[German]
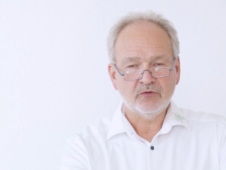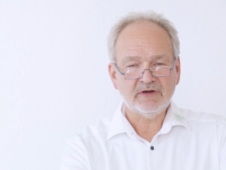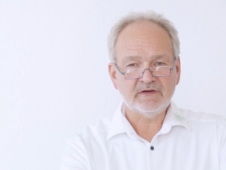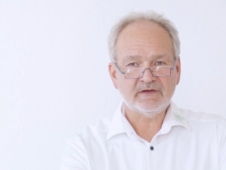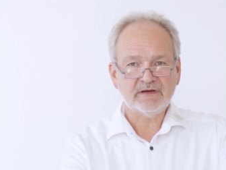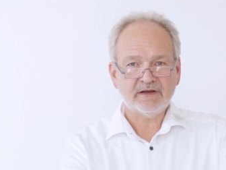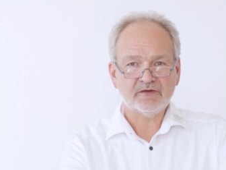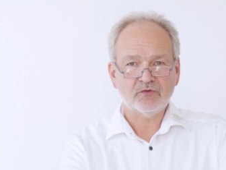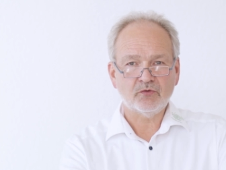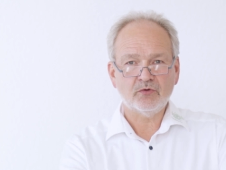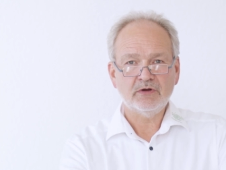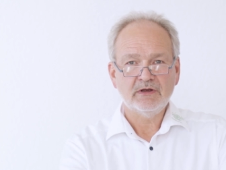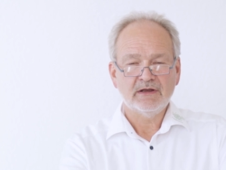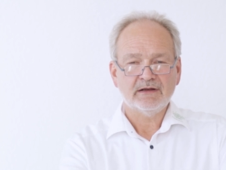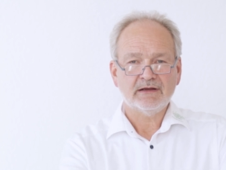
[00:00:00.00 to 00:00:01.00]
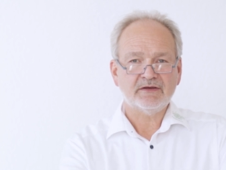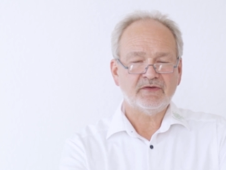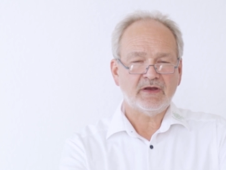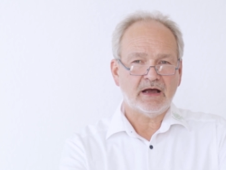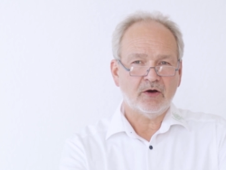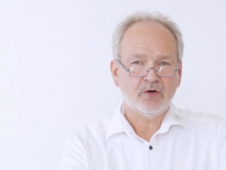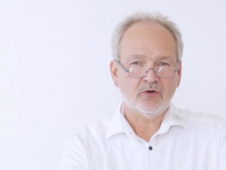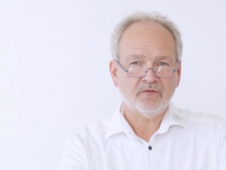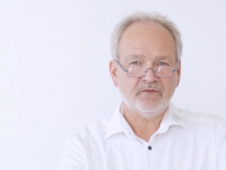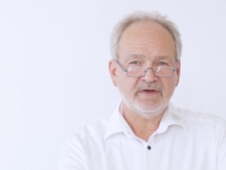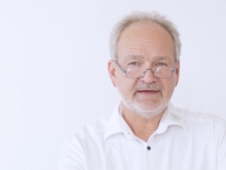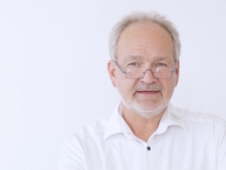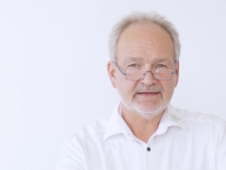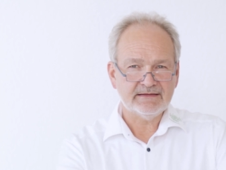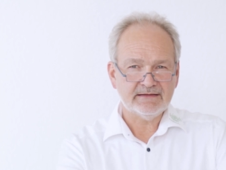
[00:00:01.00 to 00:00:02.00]
Nun ist es ja so, dass wir auch
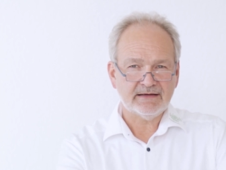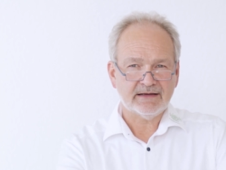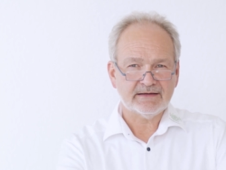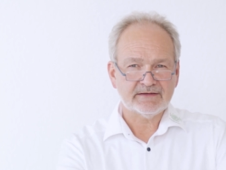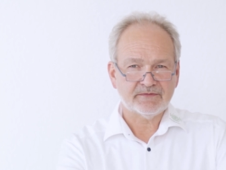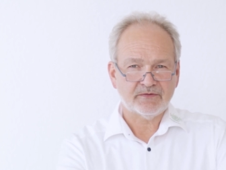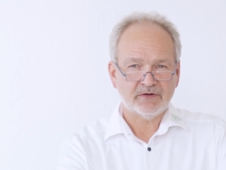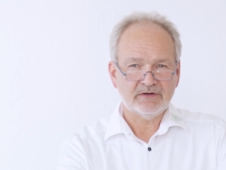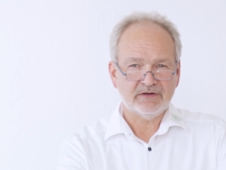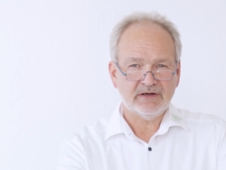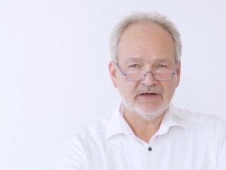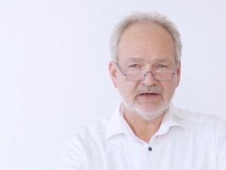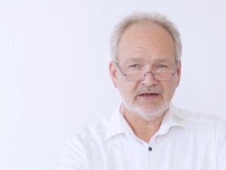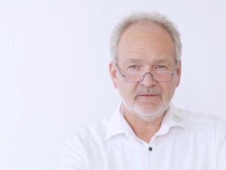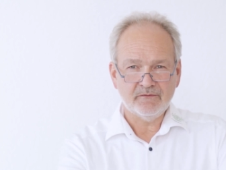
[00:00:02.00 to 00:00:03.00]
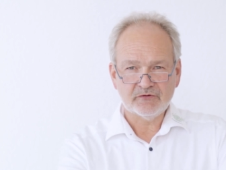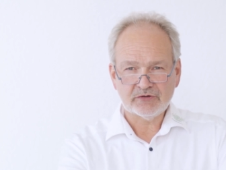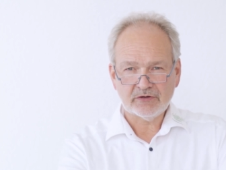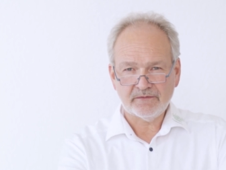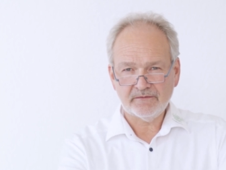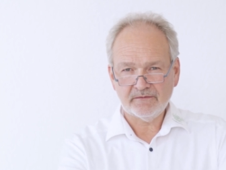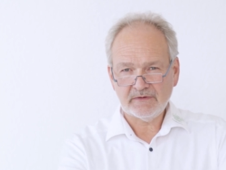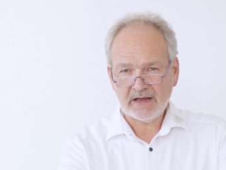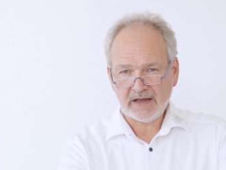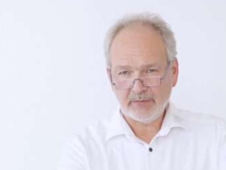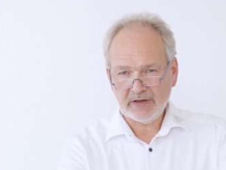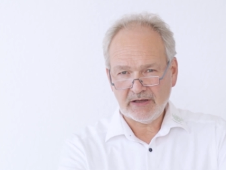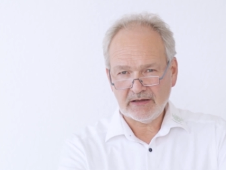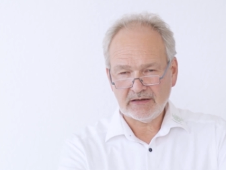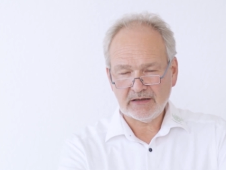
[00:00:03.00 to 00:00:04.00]
wissen, dass von den Impfstoffen,
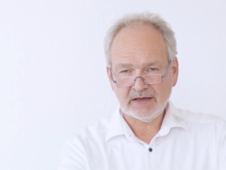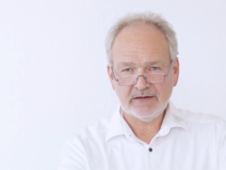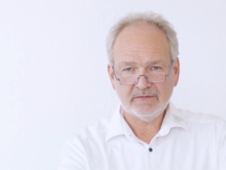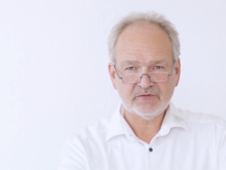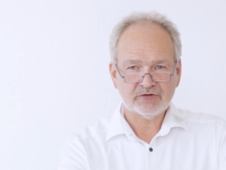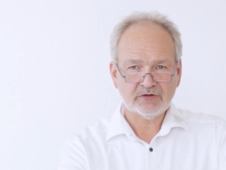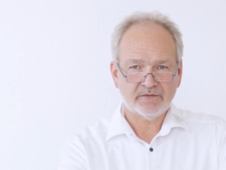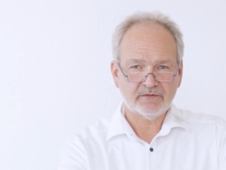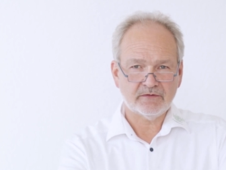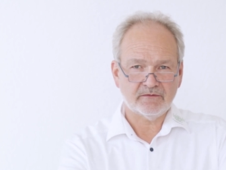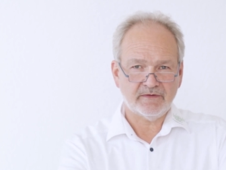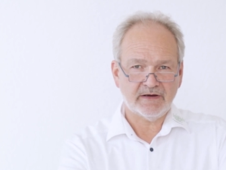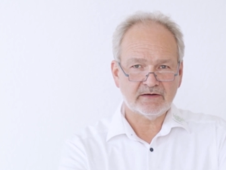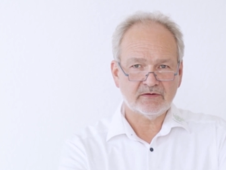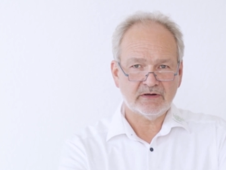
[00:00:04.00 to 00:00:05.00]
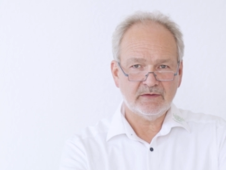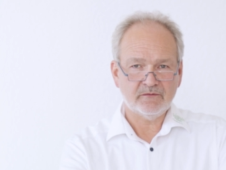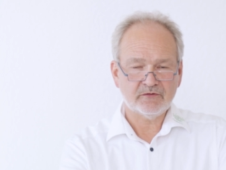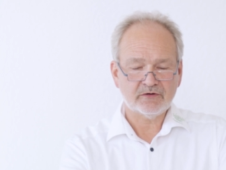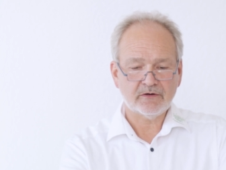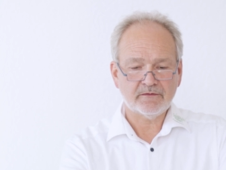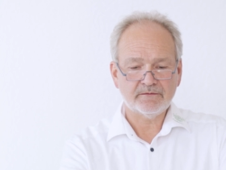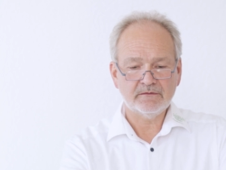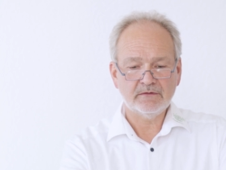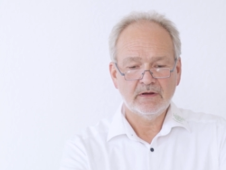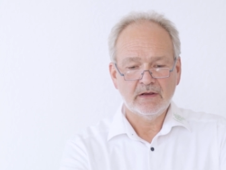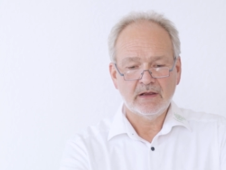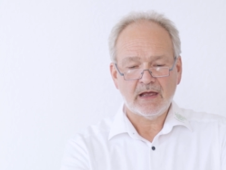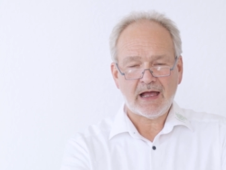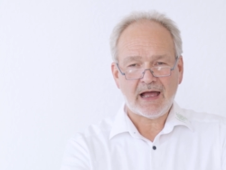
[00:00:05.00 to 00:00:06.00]
mRNA-Impfstoffen und Vektorimpfstoffen,
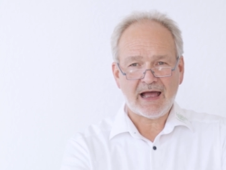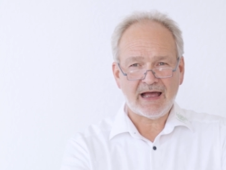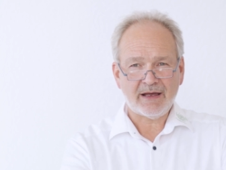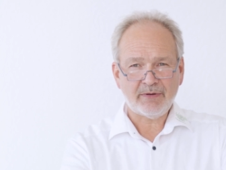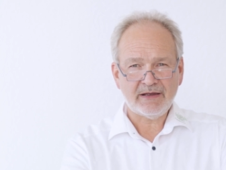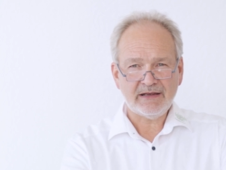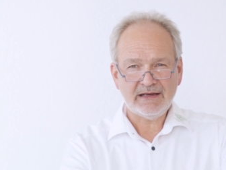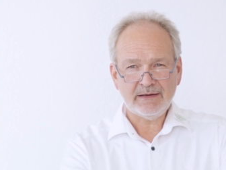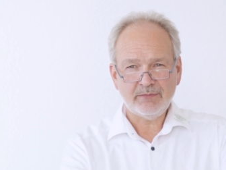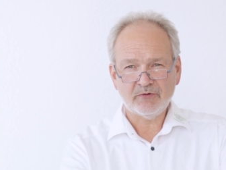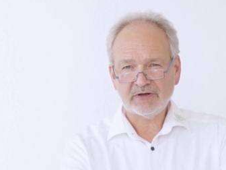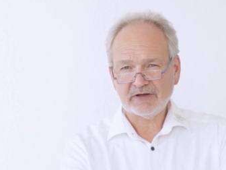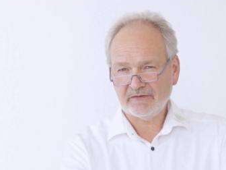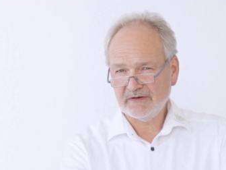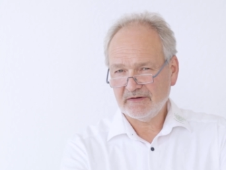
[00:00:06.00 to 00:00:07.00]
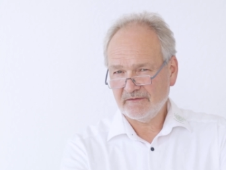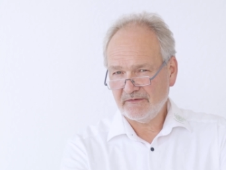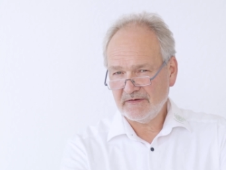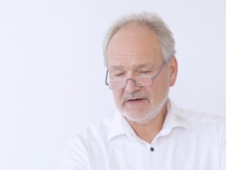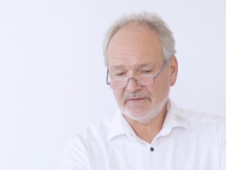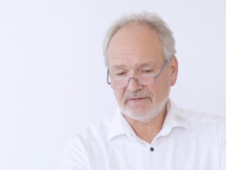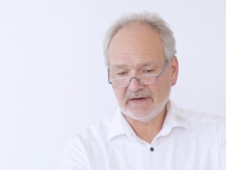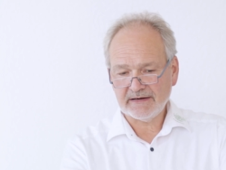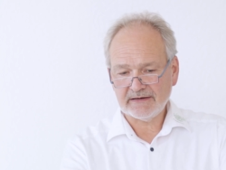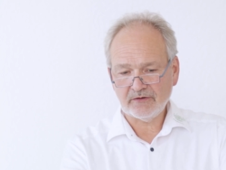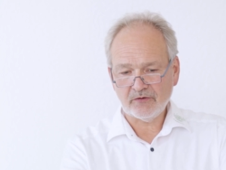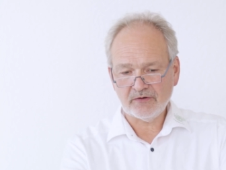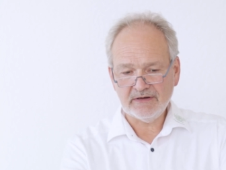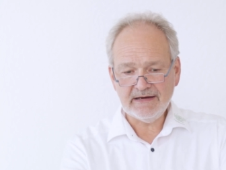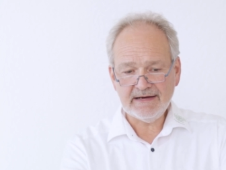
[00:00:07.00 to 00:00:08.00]
aber eben, und das wissen viele vielleicht
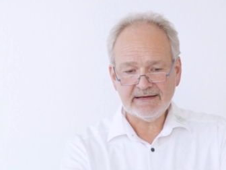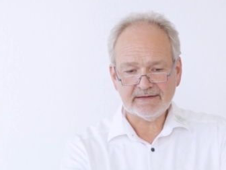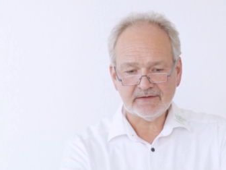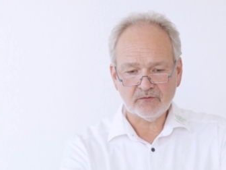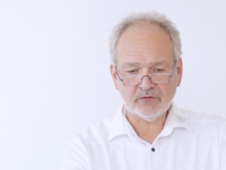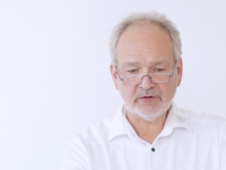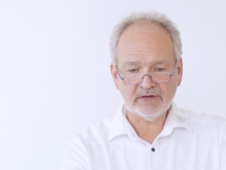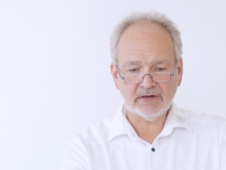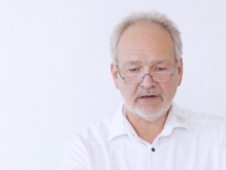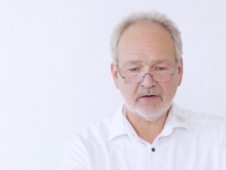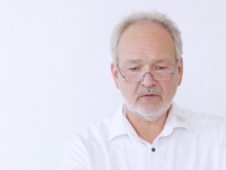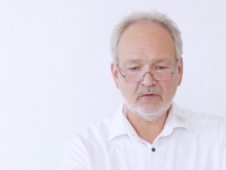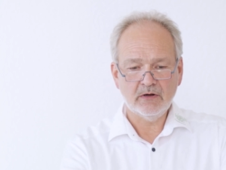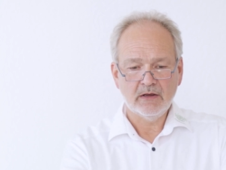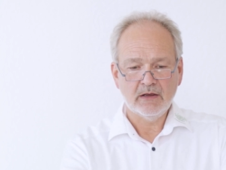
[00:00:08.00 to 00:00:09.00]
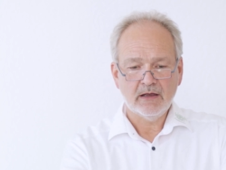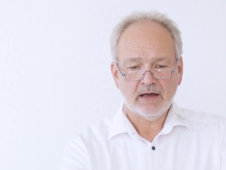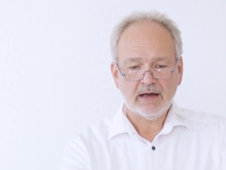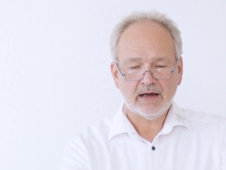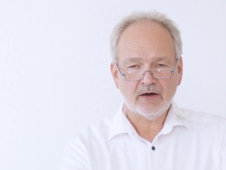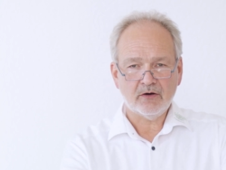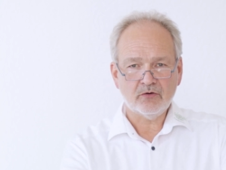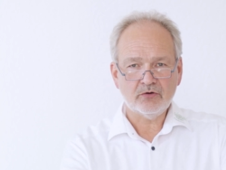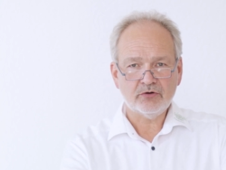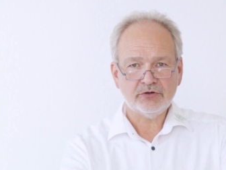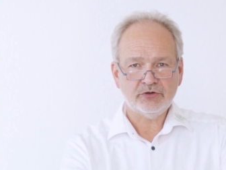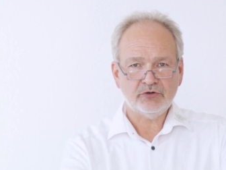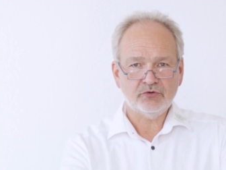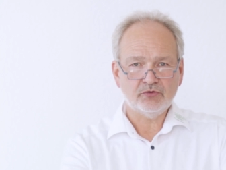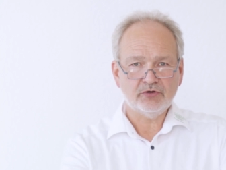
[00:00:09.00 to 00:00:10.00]
noch nicht so genau,
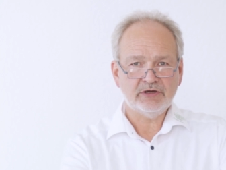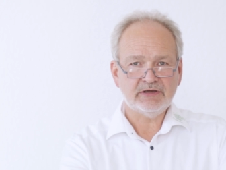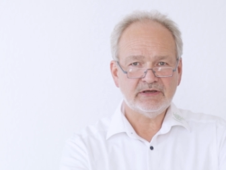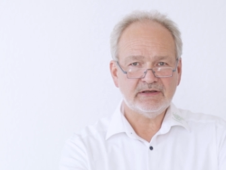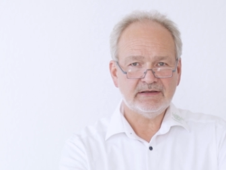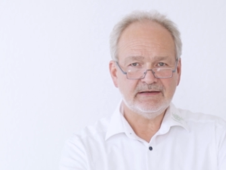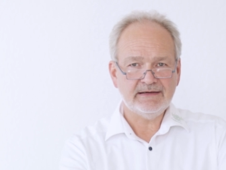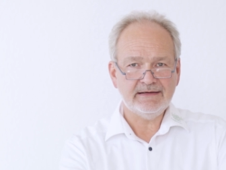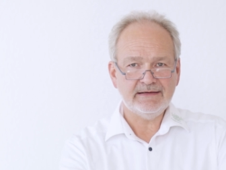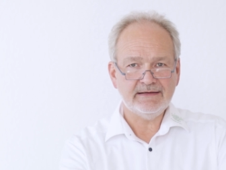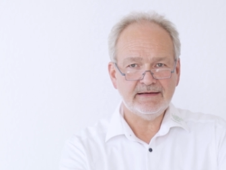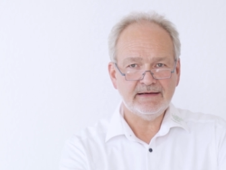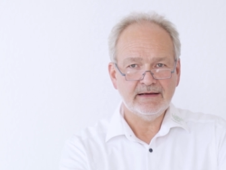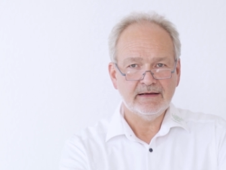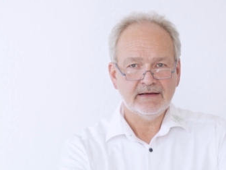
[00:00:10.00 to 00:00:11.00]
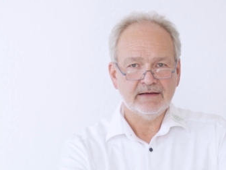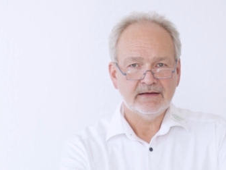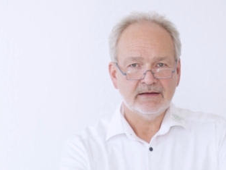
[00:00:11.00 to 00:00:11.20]
auch durch die